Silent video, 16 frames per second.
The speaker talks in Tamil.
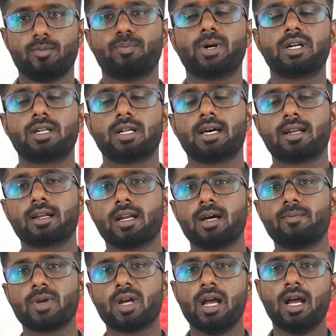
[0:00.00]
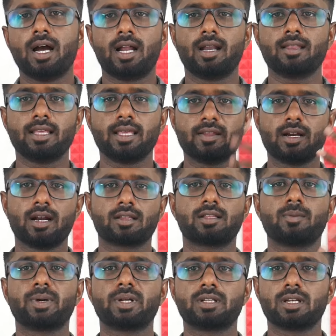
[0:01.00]
பற்றாக இருக்கலாம் அல்லது
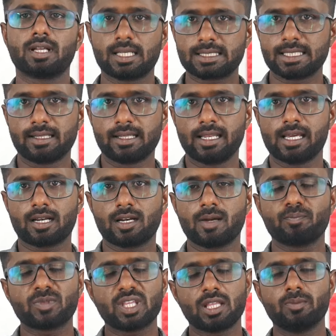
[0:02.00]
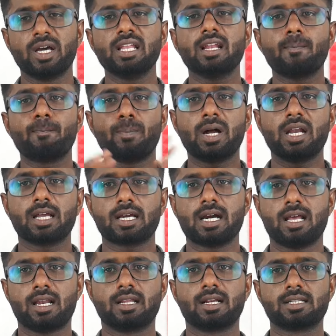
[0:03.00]
எதிர்காலத்தை பற்றின சிந்தனையாக இருக்கலாம் இது மாதிரியான பல
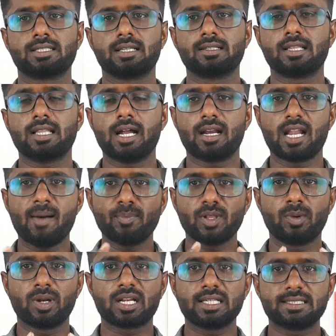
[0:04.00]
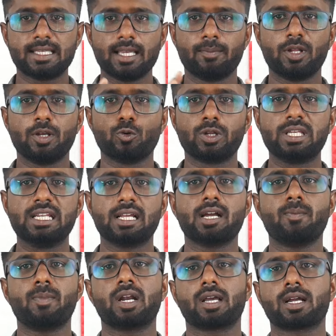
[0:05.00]
காரணங்கள் சேர்ந்து தான் நாம் தமிழர் கட்சியை இப்படி ஒரு
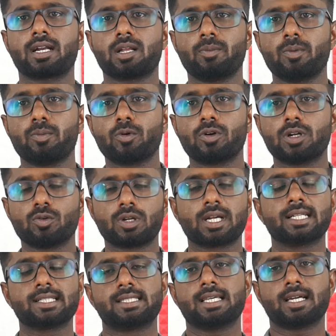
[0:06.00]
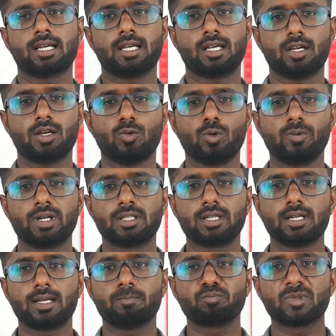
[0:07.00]
இறுக்கமான கட்டமைப்பு கொண்ட ஒரு கட்சியாக
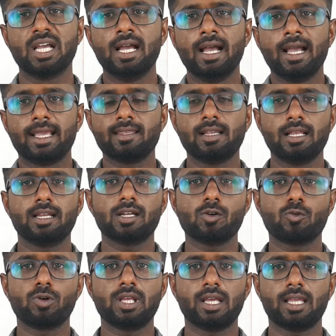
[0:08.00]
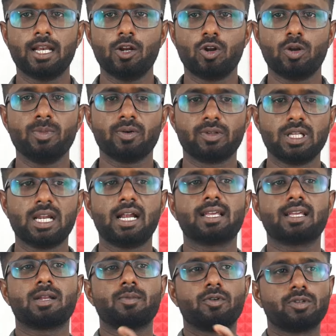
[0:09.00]
உருவெடுத்திருக்கு இதில் இருக்கக்கூடிய எல்லோருமே வந்து
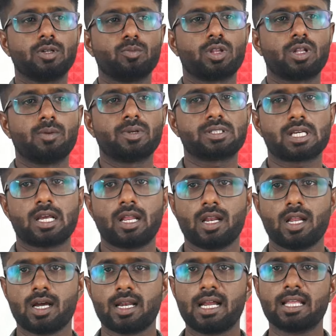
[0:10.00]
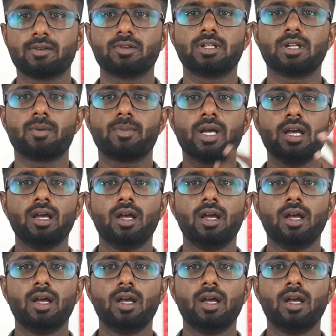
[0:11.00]
நாளைக்கு நம்ம வந்து முதலமைச்சர் ஆயிடலாம் நாளைக்கு வந்து நம்ம